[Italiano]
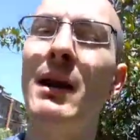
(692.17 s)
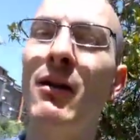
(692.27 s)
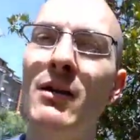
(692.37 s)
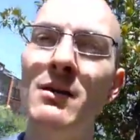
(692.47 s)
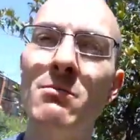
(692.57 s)
ma è una
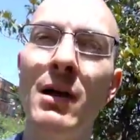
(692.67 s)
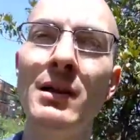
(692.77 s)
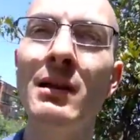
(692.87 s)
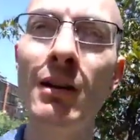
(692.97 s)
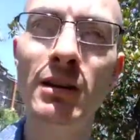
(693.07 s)
cosa
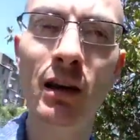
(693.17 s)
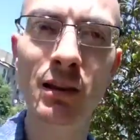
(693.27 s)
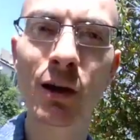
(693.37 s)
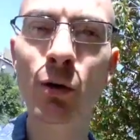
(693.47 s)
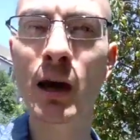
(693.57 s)
simpatica,
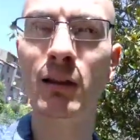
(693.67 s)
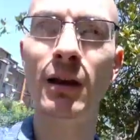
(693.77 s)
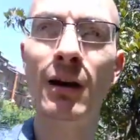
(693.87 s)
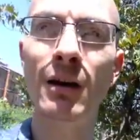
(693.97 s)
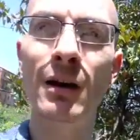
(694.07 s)
divertente,
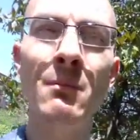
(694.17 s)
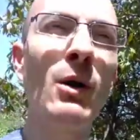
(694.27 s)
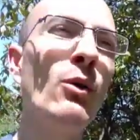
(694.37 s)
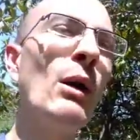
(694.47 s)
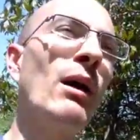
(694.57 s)
goliardica.
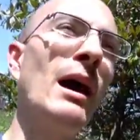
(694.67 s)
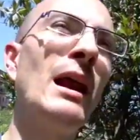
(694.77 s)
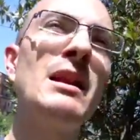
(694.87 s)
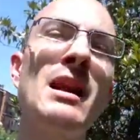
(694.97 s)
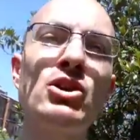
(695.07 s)
Ma non è un
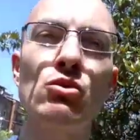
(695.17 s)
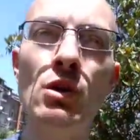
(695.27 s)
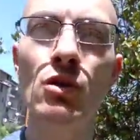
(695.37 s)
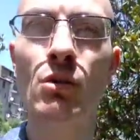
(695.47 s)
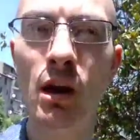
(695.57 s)
canale trash
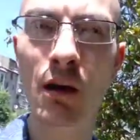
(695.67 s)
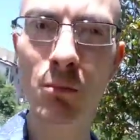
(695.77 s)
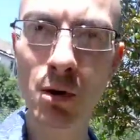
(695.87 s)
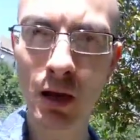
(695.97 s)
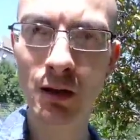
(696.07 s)
questo, raga, va
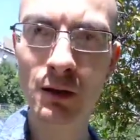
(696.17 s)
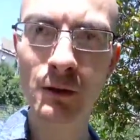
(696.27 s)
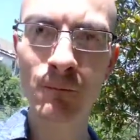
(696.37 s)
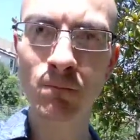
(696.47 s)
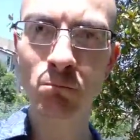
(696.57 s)
bene?
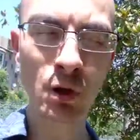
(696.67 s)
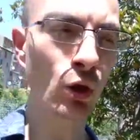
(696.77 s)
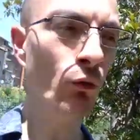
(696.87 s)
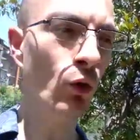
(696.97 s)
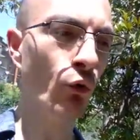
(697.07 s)

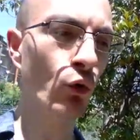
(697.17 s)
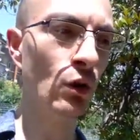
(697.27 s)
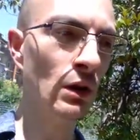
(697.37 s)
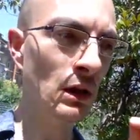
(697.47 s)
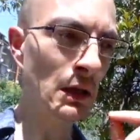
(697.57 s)
Perché io vi
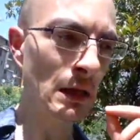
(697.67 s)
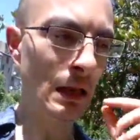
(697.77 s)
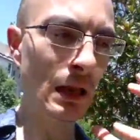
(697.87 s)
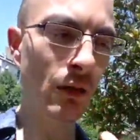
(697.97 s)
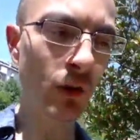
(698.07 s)
offro
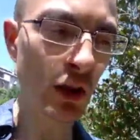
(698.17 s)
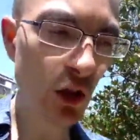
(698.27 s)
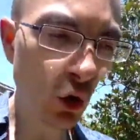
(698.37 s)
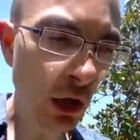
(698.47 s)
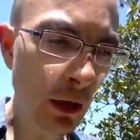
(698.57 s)
la
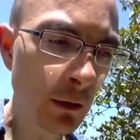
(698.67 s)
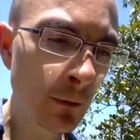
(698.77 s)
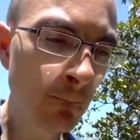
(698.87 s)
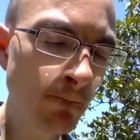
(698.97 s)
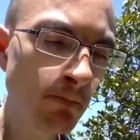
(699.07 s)
riflessione
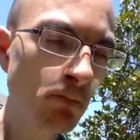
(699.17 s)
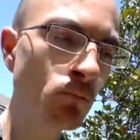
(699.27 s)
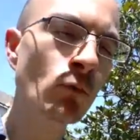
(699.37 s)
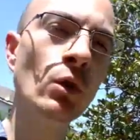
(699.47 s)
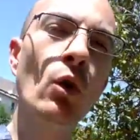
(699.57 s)

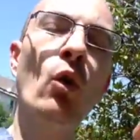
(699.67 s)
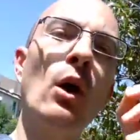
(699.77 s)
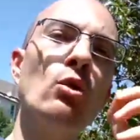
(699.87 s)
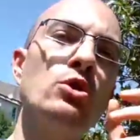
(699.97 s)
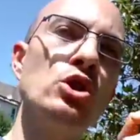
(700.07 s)
con
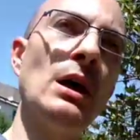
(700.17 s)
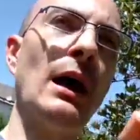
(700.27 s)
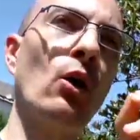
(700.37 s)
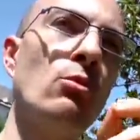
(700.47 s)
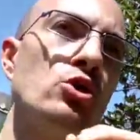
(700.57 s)
la comicità, la